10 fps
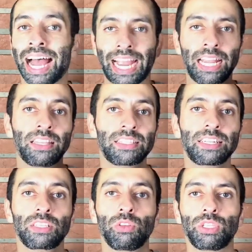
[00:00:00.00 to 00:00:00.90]
Aqui na
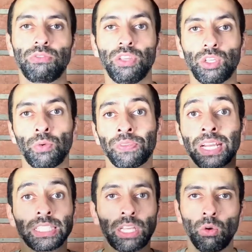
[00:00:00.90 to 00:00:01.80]
descrição desse vídeo
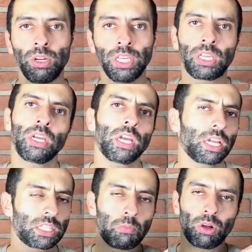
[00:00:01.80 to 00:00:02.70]
tem um link
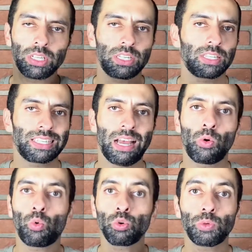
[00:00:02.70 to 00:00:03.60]
que você pode acessar
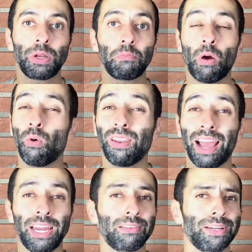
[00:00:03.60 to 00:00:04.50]
o curso de berimbau
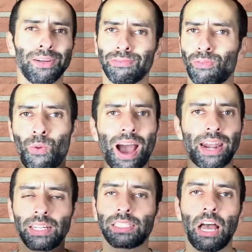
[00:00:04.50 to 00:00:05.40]
online,
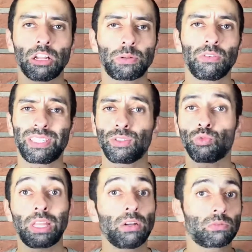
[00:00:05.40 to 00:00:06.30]
40 aulas para você
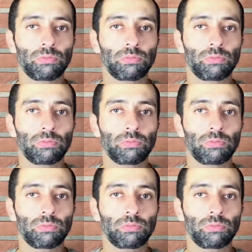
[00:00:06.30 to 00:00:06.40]
estudar